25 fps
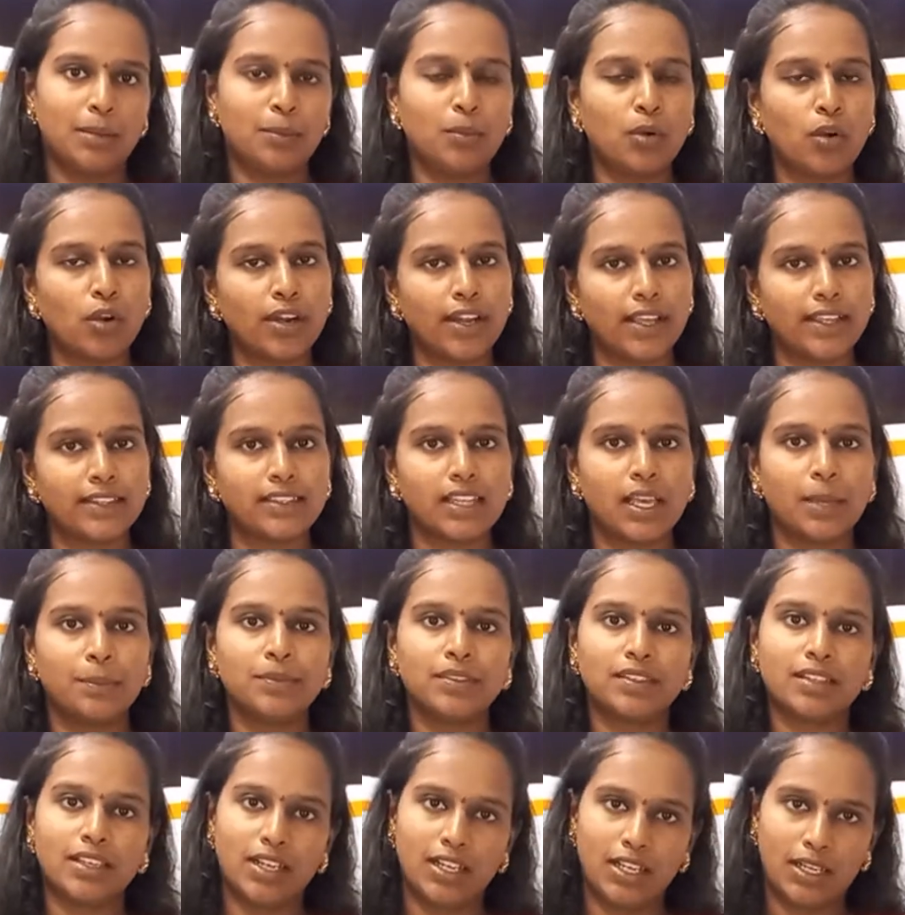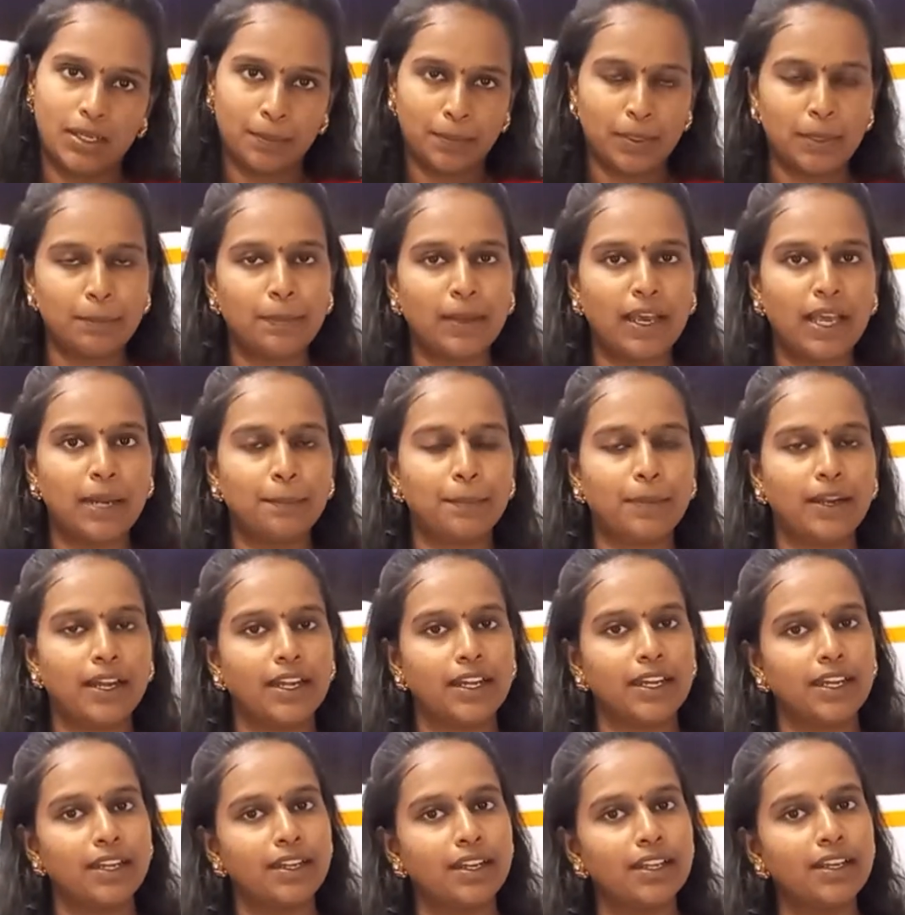போர்டு எக்ஸாம்ஸ்க்கு ப்ரிப்பேர்
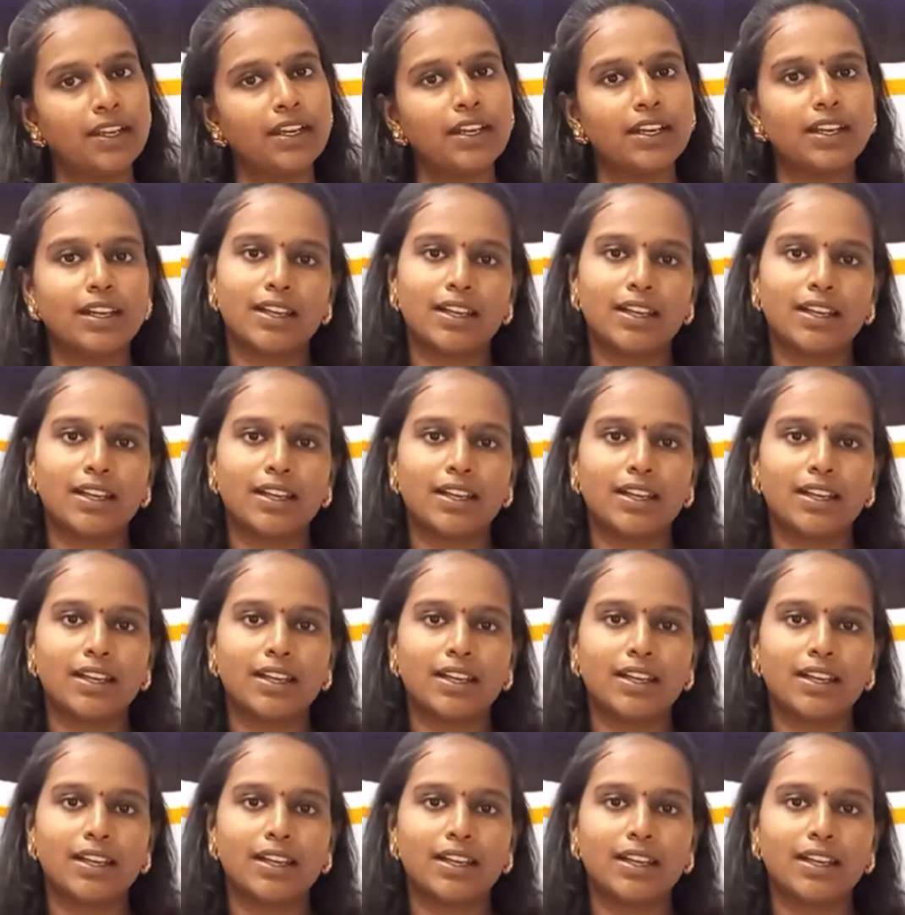பண்ணிவிட்டு